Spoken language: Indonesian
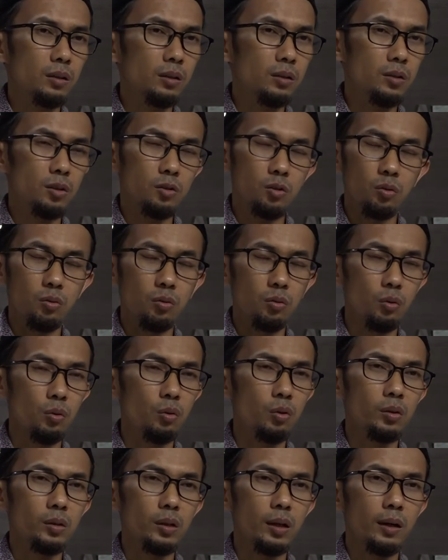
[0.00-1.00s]

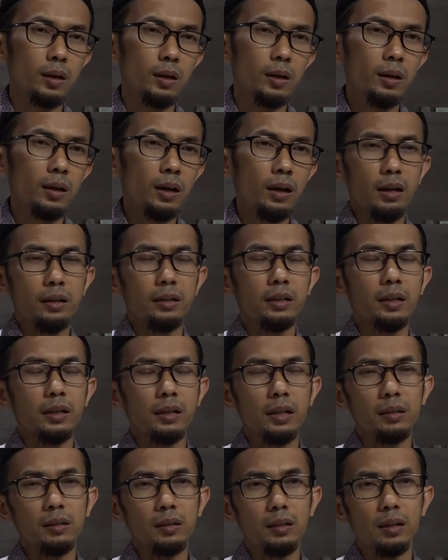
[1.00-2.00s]
sesungguhnya
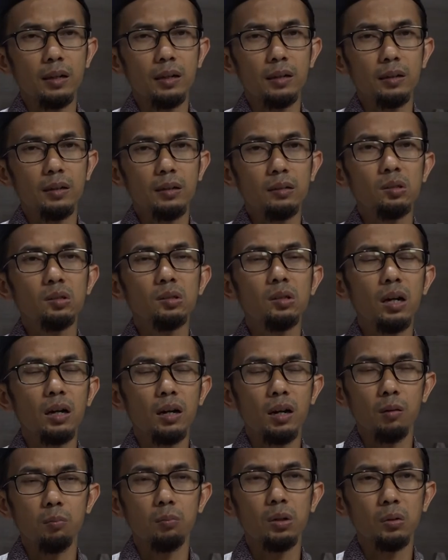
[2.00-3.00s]
hakikatnya
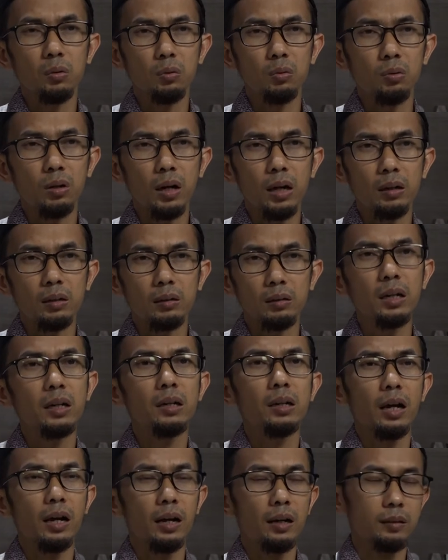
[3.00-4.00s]
tidaklah berkurang
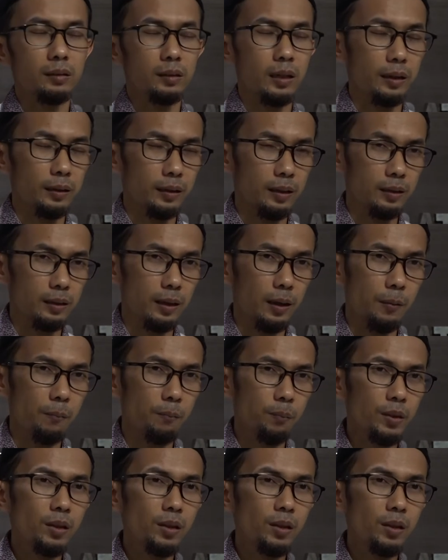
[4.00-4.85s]
dari harta kita.